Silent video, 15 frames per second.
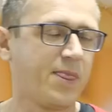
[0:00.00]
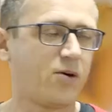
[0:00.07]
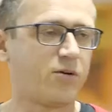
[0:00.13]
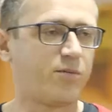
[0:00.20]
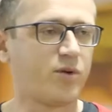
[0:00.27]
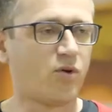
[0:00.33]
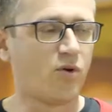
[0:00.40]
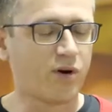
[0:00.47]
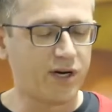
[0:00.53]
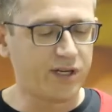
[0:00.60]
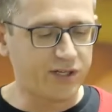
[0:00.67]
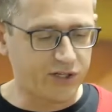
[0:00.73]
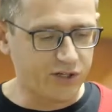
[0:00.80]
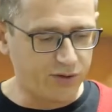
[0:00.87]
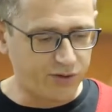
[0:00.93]
он много
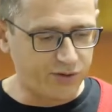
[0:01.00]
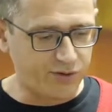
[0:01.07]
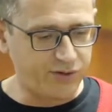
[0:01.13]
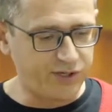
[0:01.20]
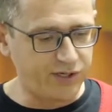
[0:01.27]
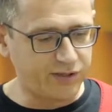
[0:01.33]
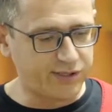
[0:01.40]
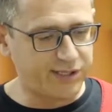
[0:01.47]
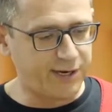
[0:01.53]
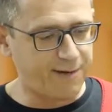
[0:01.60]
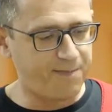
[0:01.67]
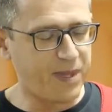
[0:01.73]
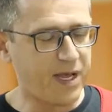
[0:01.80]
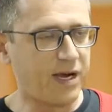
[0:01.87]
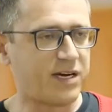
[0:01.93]
и тяжело
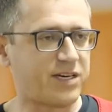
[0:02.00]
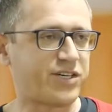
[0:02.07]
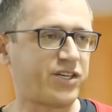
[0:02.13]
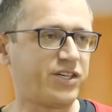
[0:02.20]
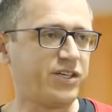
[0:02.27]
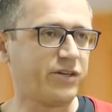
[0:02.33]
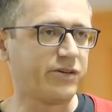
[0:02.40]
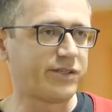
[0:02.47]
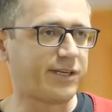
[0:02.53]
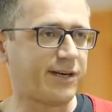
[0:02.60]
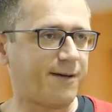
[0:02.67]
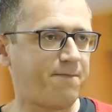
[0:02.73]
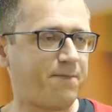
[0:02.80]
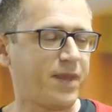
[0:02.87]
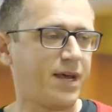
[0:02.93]
трудился,
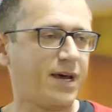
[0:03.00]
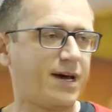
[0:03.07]
женился,